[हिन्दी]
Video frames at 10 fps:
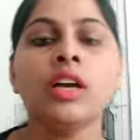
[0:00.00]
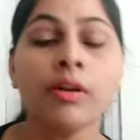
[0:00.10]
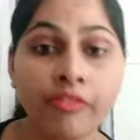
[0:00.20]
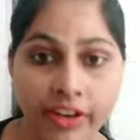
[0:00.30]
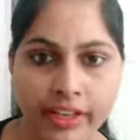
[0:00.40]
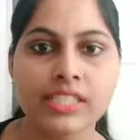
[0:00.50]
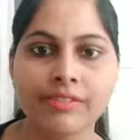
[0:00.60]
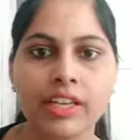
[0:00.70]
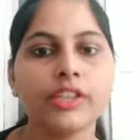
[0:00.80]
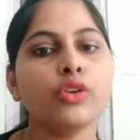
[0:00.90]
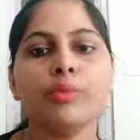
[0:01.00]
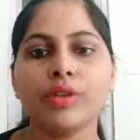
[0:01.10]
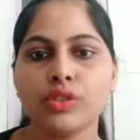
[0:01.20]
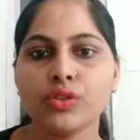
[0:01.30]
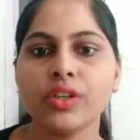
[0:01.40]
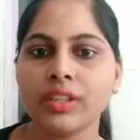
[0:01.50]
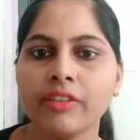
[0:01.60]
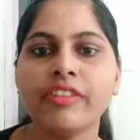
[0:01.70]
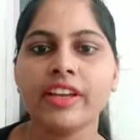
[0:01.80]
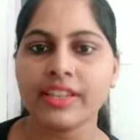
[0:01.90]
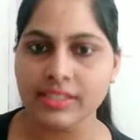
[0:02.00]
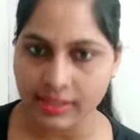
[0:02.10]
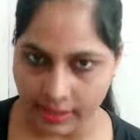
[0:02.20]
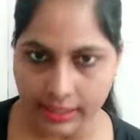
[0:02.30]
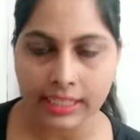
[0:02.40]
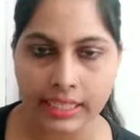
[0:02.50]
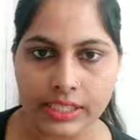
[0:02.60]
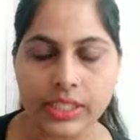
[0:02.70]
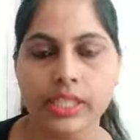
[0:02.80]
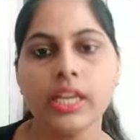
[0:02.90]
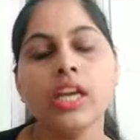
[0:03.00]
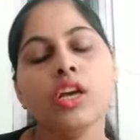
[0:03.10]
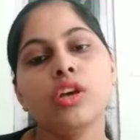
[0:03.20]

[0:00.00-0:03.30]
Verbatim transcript: कम फ्रेगरेंस वाले क्योंकि बच्चों को इतना फ्रेगरेंस नहीं देना चाहिए